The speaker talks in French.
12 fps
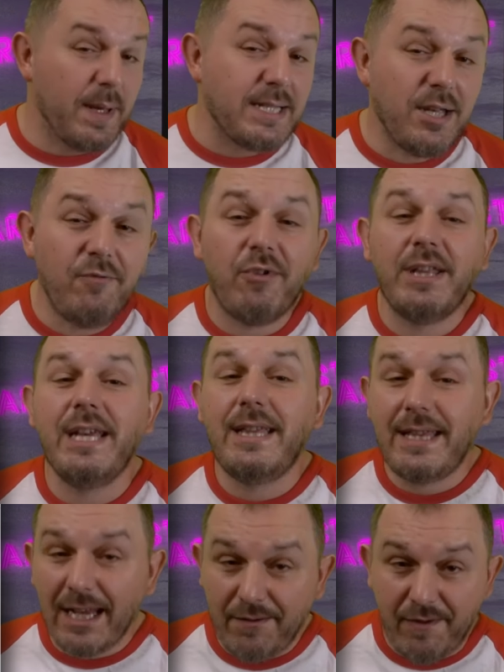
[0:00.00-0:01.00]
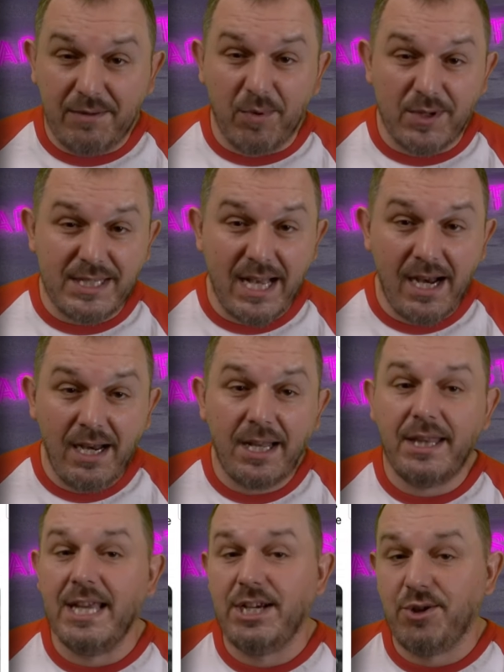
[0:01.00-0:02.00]
personnes voient des tas de vêtements sales,
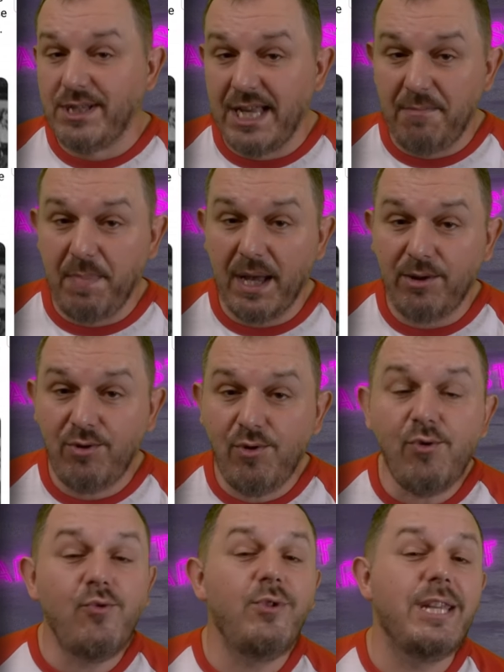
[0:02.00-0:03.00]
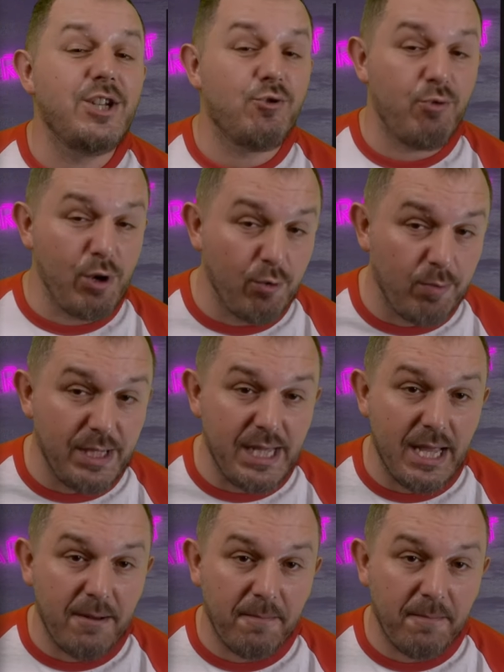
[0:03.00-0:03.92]
des chaussettes perdues ou des jouets oubliés.